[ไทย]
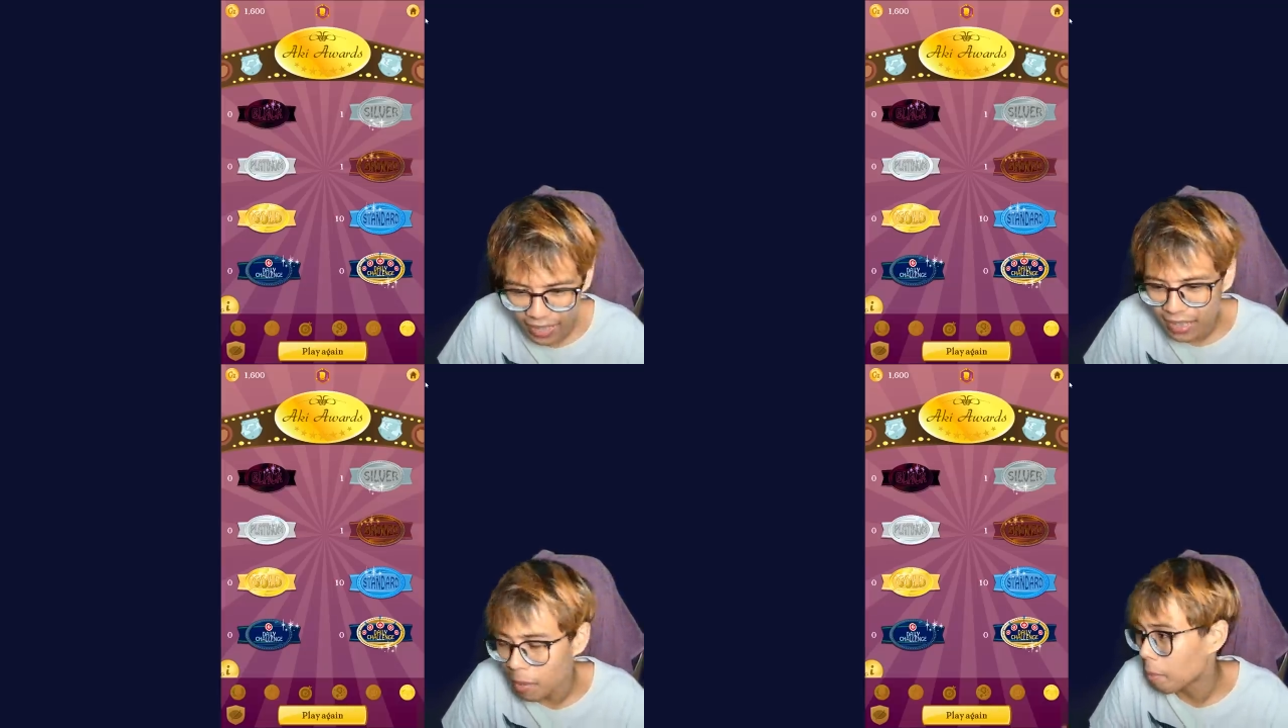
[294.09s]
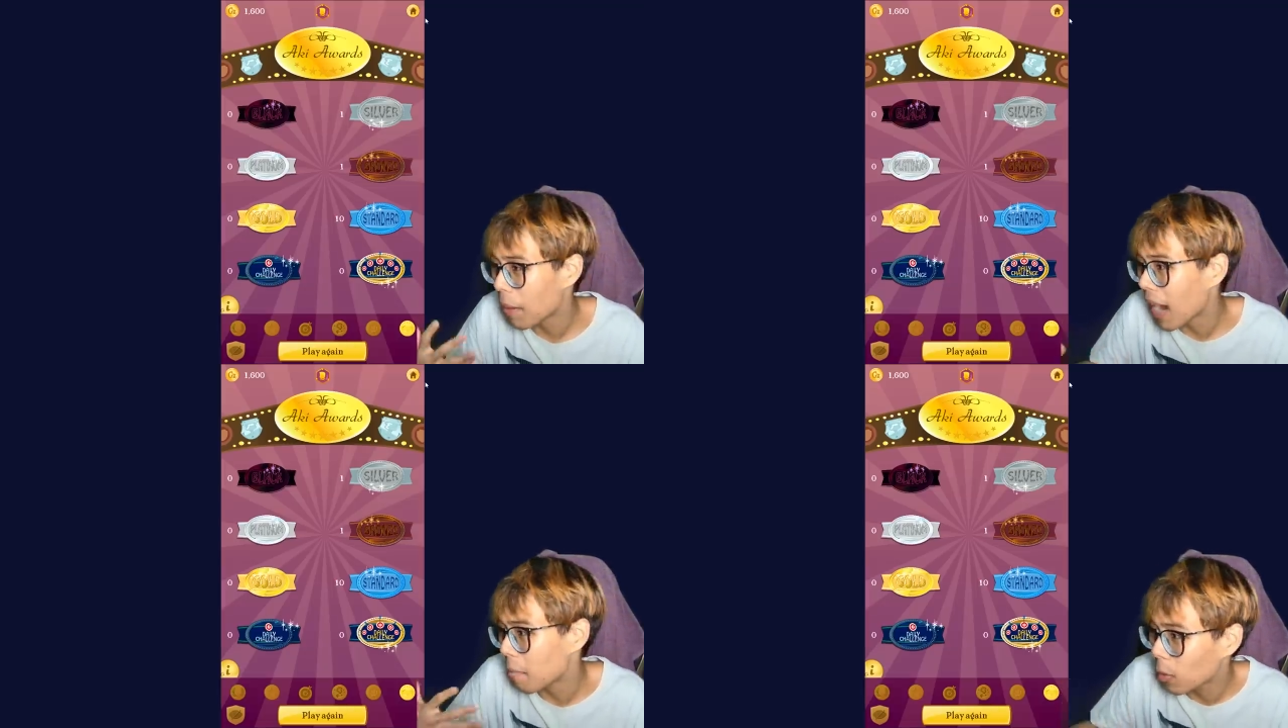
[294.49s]
แต่แบบบา
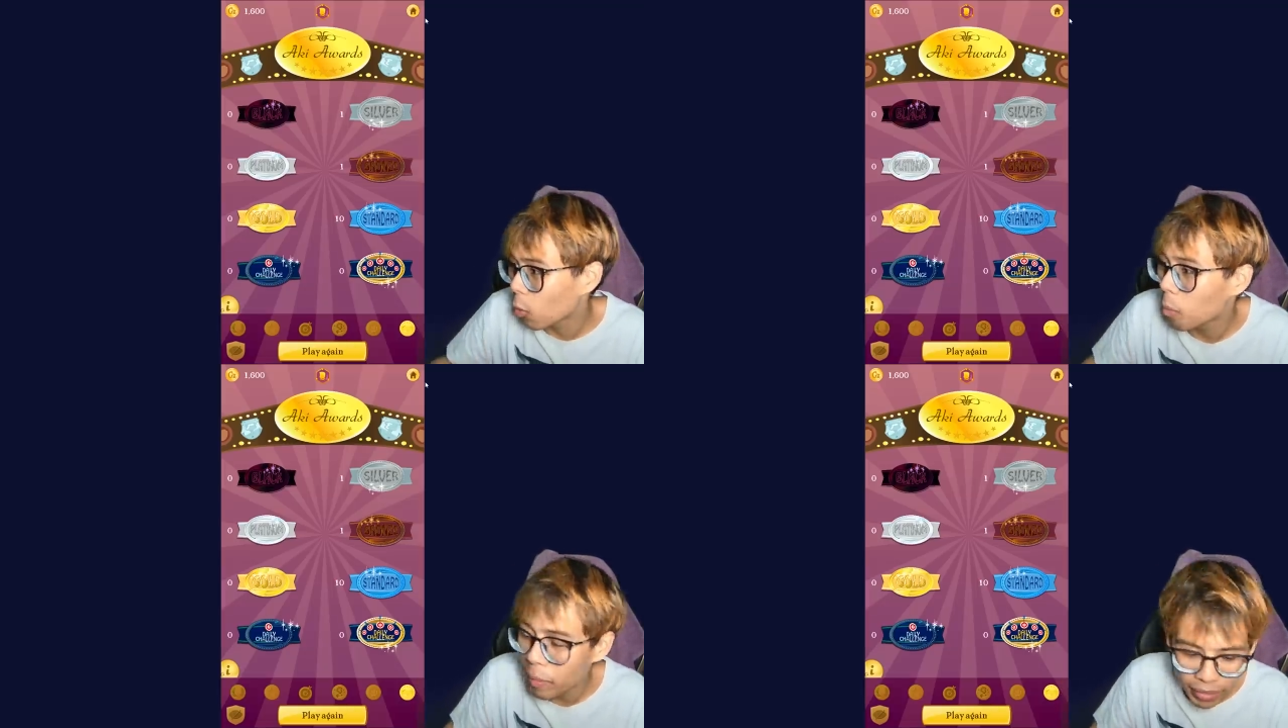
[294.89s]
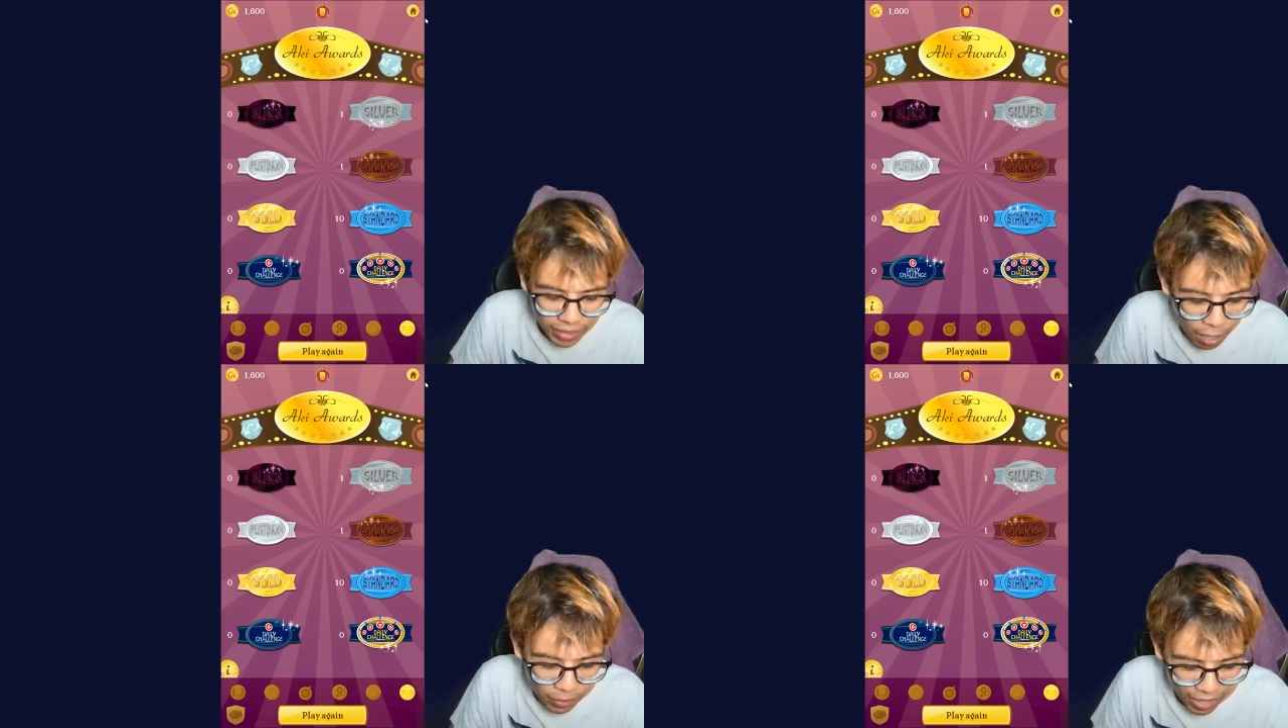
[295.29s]
งอันมันถูกมันปิด
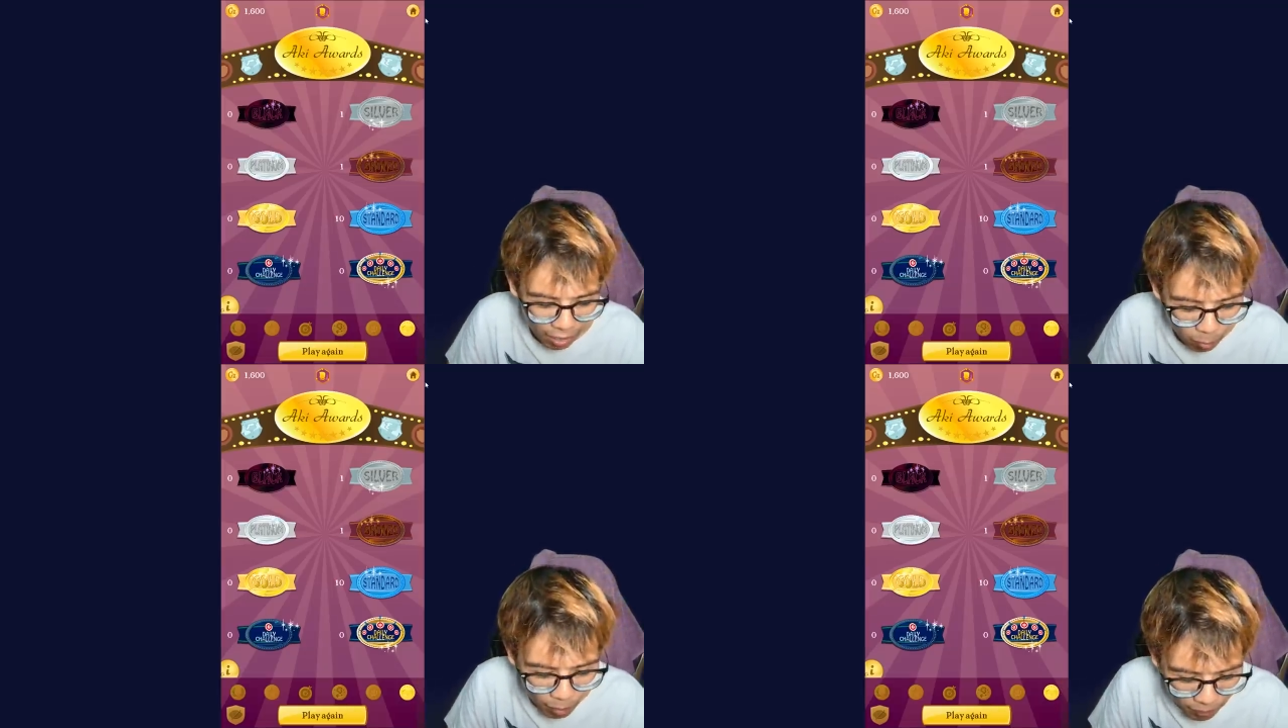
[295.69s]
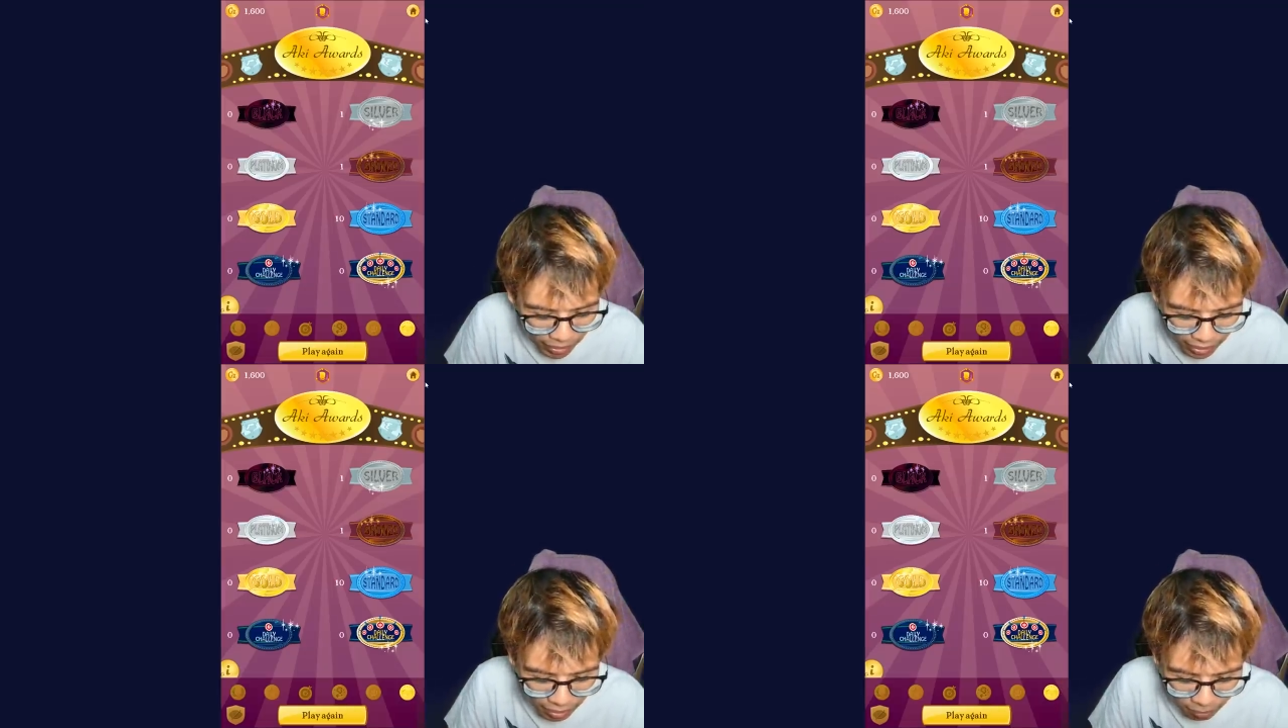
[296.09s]
กั้นไว้ไงว่าแบบไม่
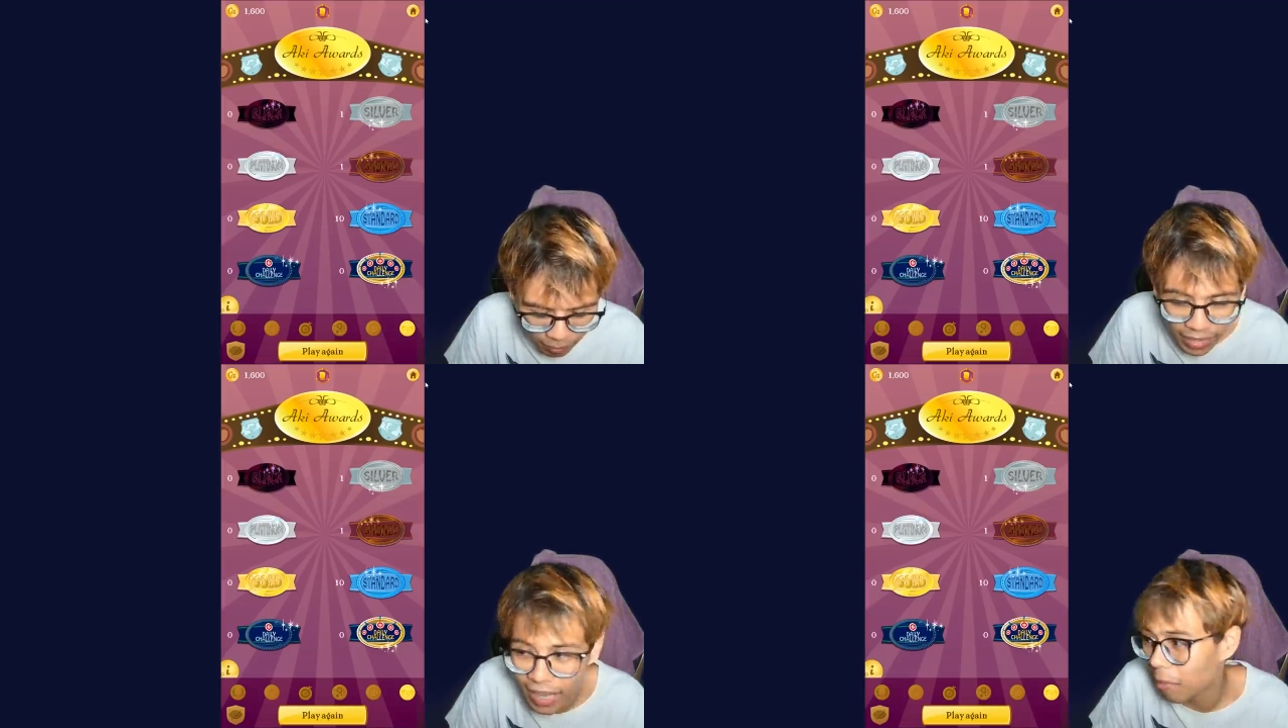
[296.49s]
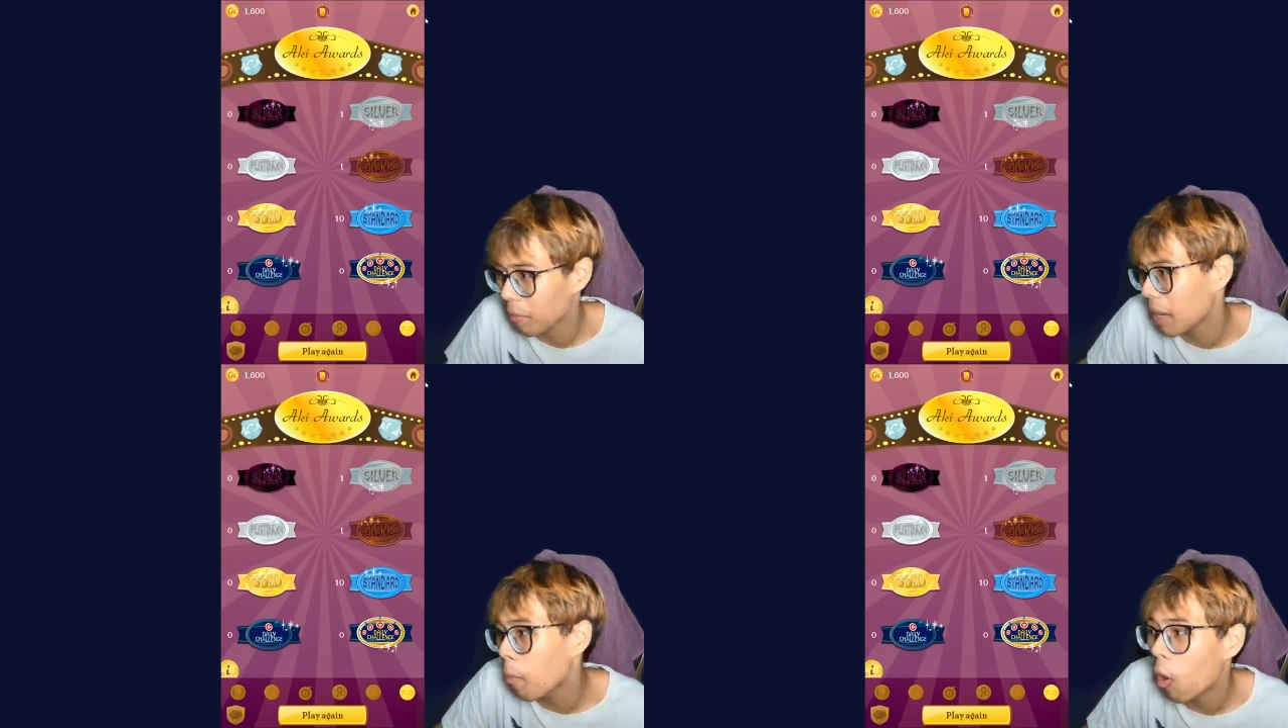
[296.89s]
ไม่ให้นั่นไม่
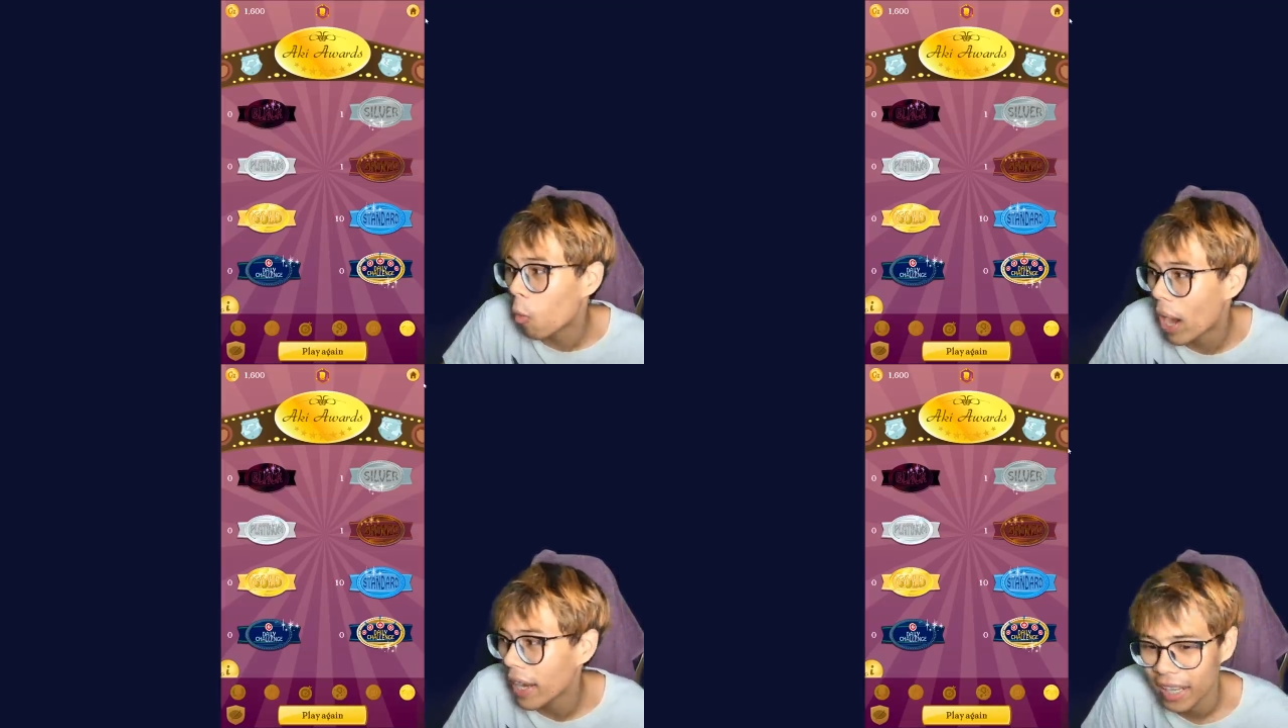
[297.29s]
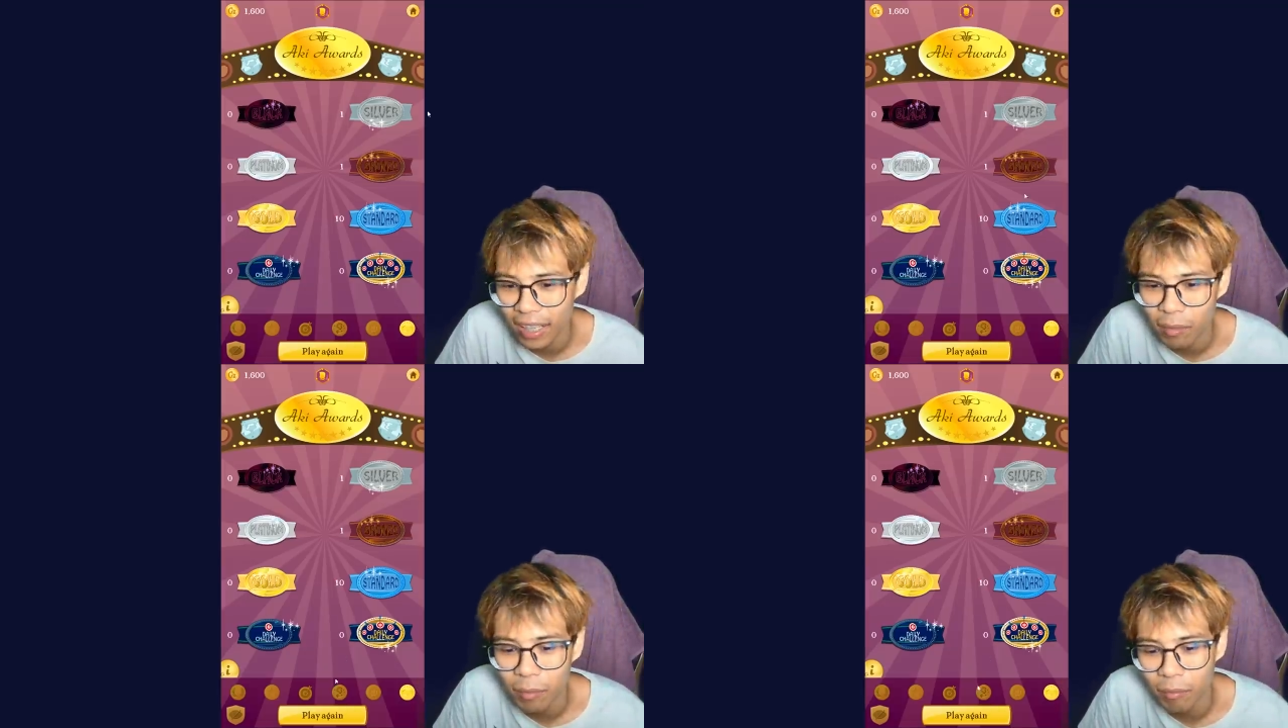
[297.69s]
ให้บอกไว้ เออ มัน